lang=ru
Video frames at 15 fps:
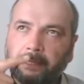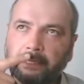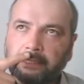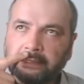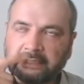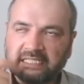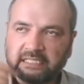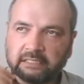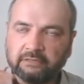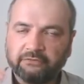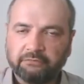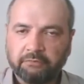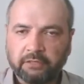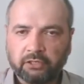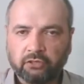
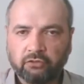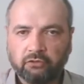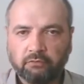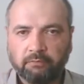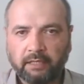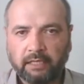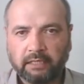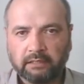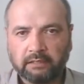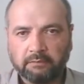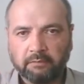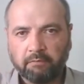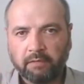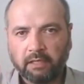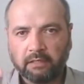разрыв между богатыми
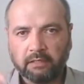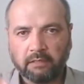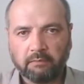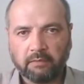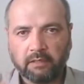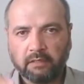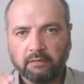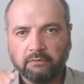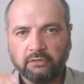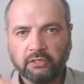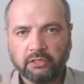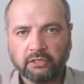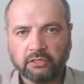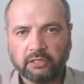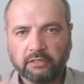и бедными
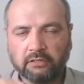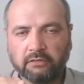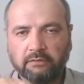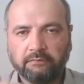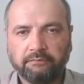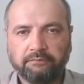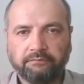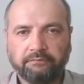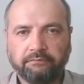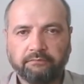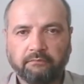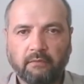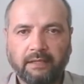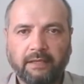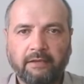держать
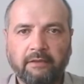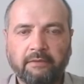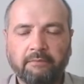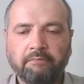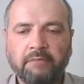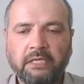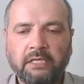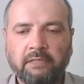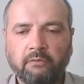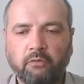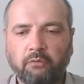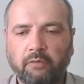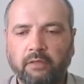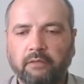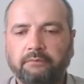
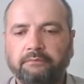минимуме.